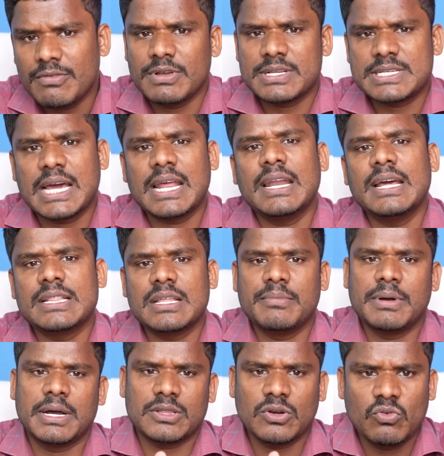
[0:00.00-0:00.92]
విచారణ
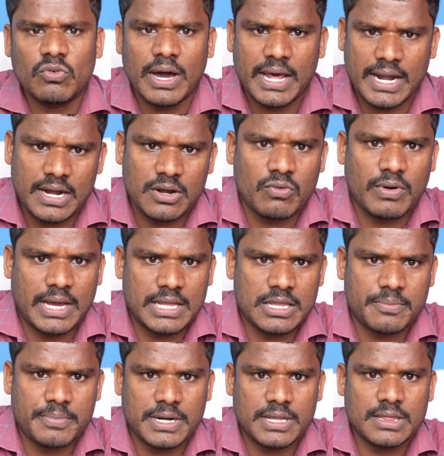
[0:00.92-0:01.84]
అయితే మాత్రం వారానికి
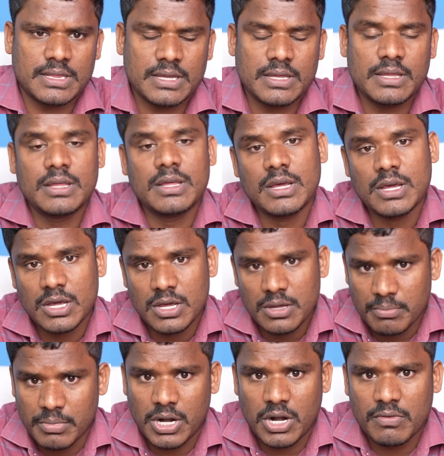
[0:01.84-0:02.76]
వాయిదా పడింది
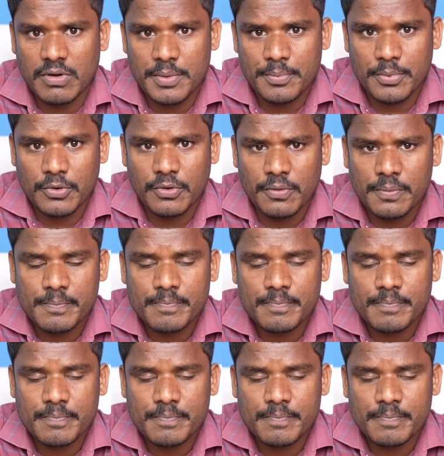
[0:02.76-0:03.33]
మరోవైపు